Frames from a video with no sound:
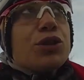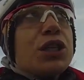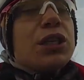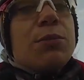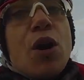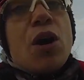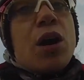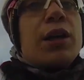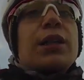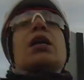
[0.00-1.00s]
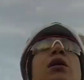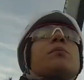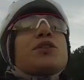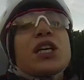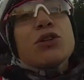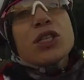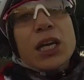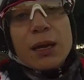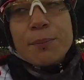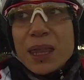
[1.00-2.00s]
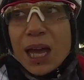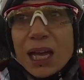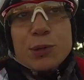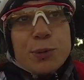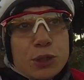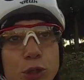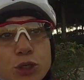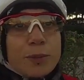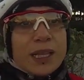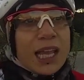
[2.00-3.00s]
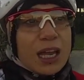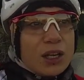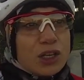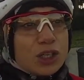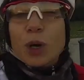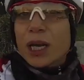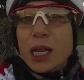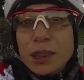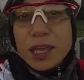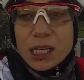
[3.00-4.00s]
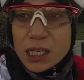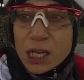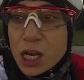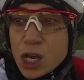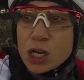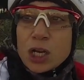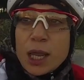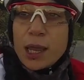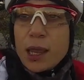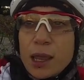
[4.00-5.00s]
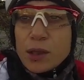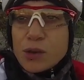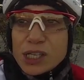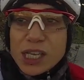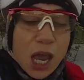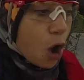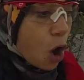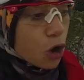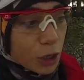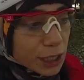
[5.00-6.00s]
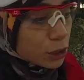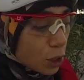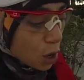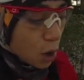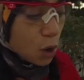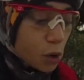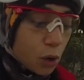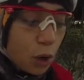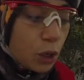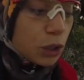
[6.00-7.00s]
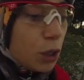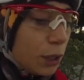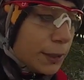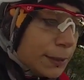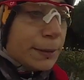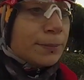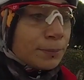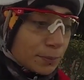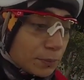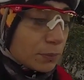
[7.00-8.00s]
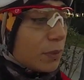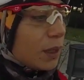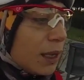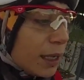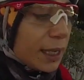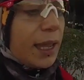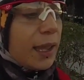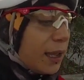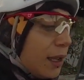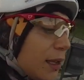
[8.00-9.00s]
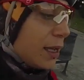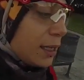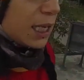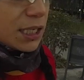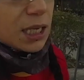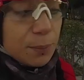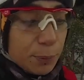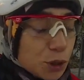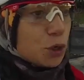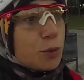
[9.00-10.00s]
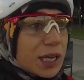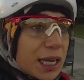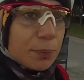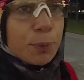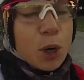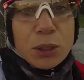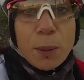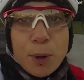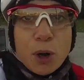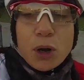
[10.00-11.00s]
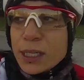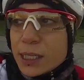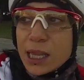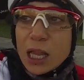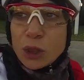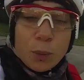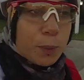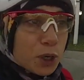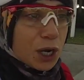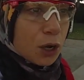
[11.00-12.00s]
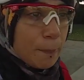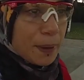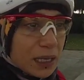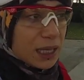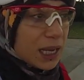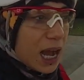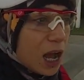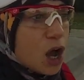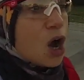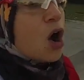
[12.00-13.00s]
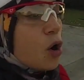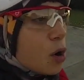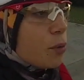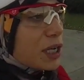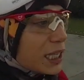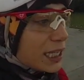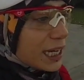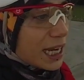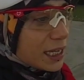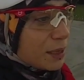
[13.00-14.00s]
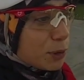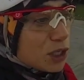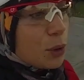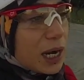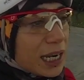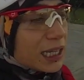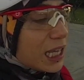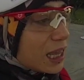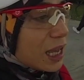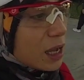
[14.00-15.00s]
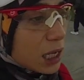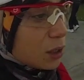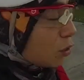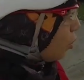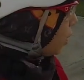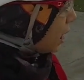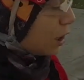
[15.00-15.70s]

muchísimo, pues que me dejéis vuestros comentarios, sugerencias, eh, yo qué sé, ojo con esto, ojo con lo otro. Eh, y así pues yo voy a ir poquito a poco intentando ponerlo en práctica o voy a tener allí pues ya una alerta de, eh, con lo que